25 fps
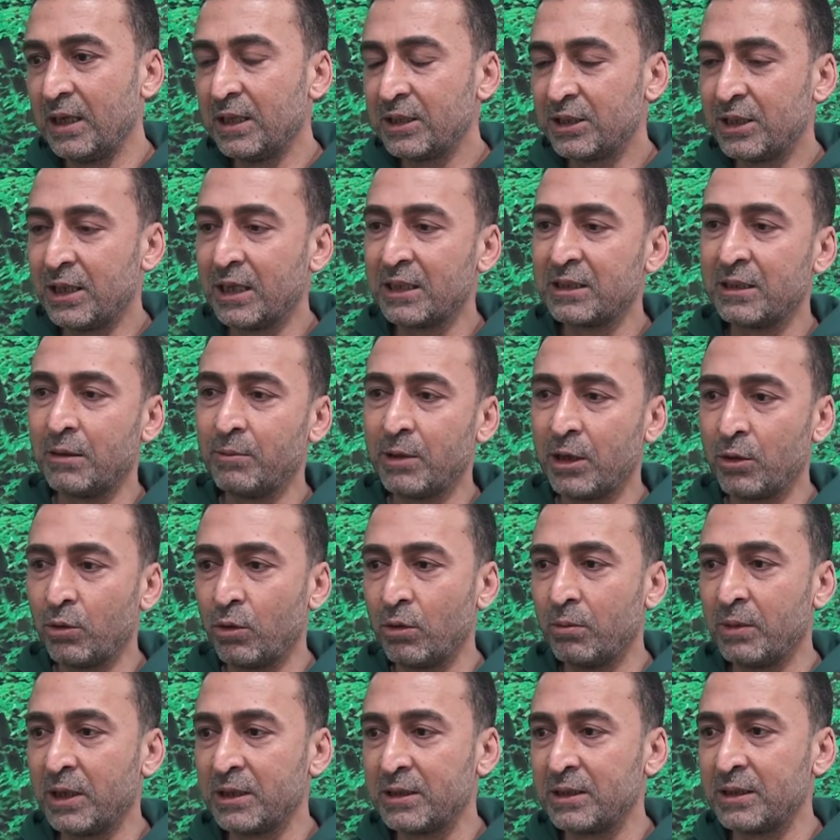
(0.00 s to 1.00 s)
Çilek zamanı
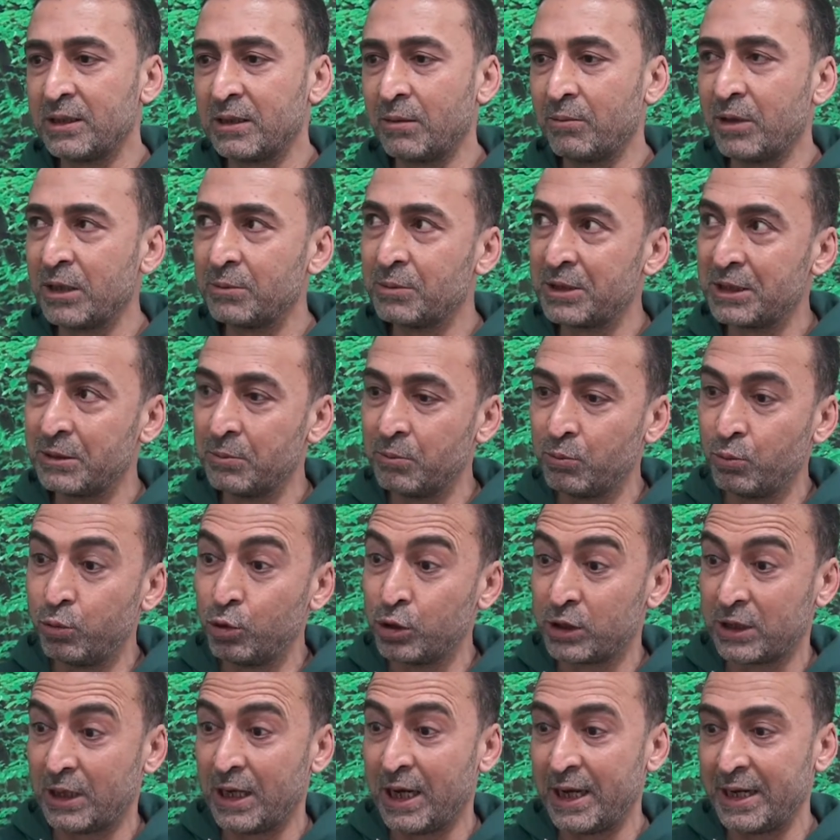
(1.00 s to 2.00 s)
olmadığı zaman bizim
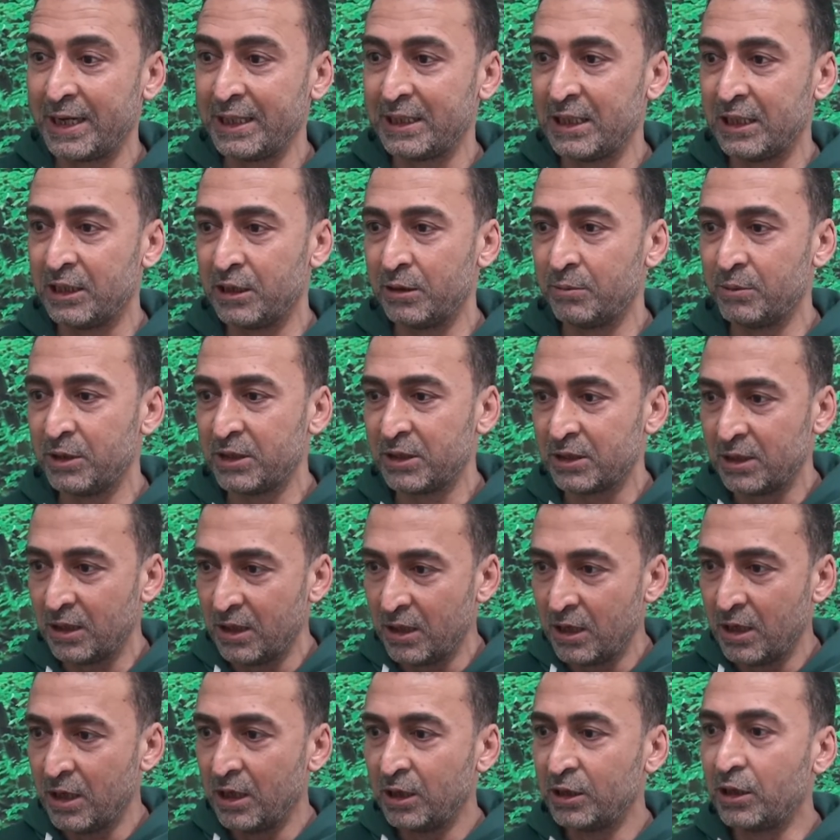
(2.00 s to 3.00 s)
buzhane dediğimiz
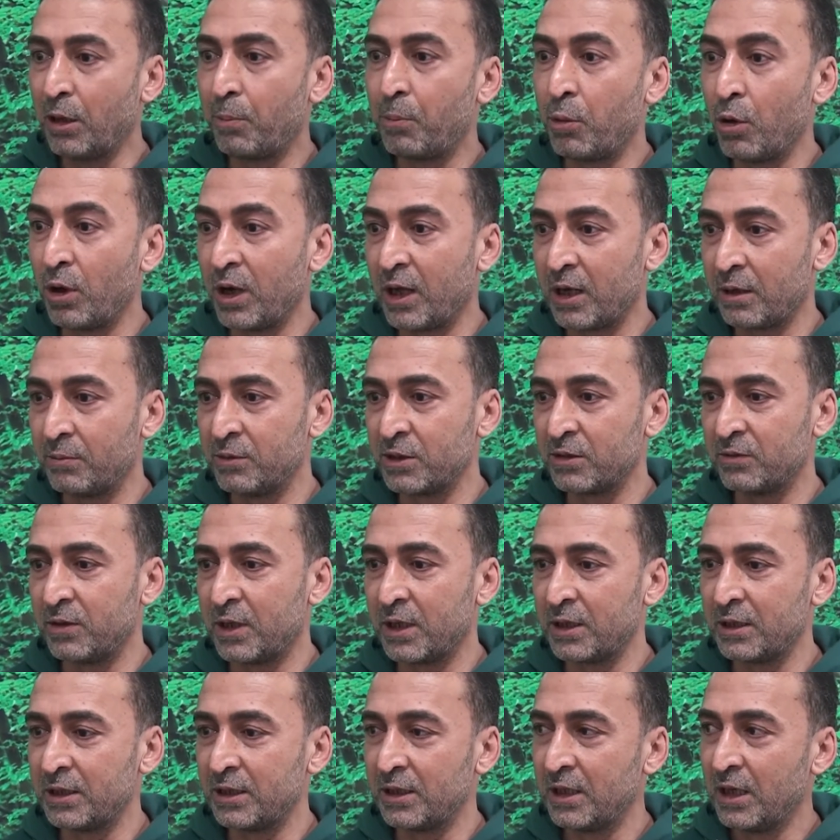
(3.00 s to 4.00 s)
depolarımız
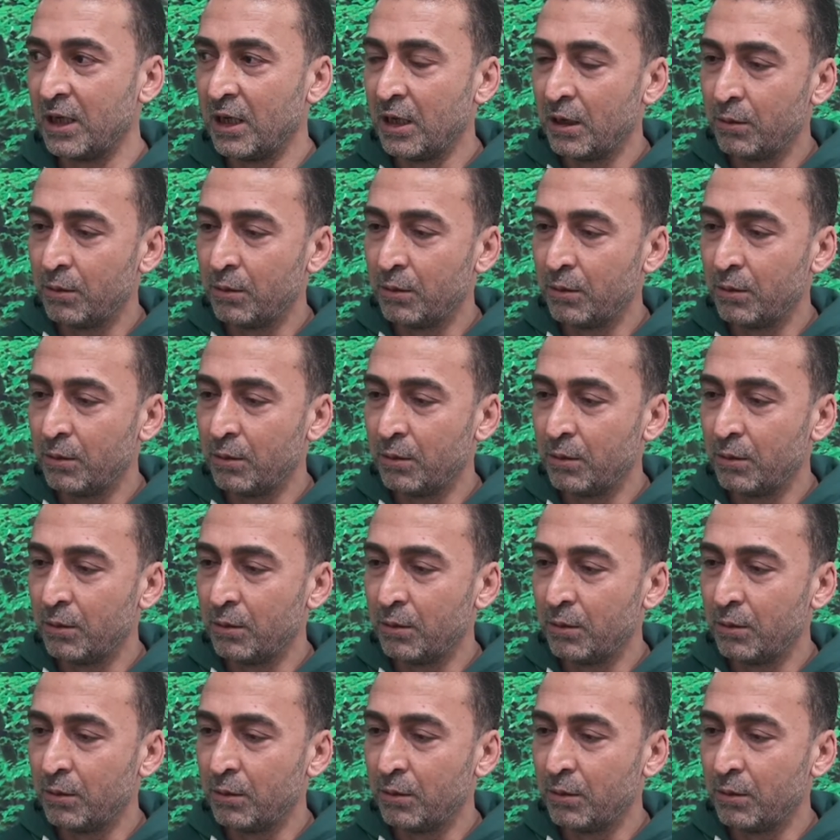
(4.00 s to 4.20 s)
vardır.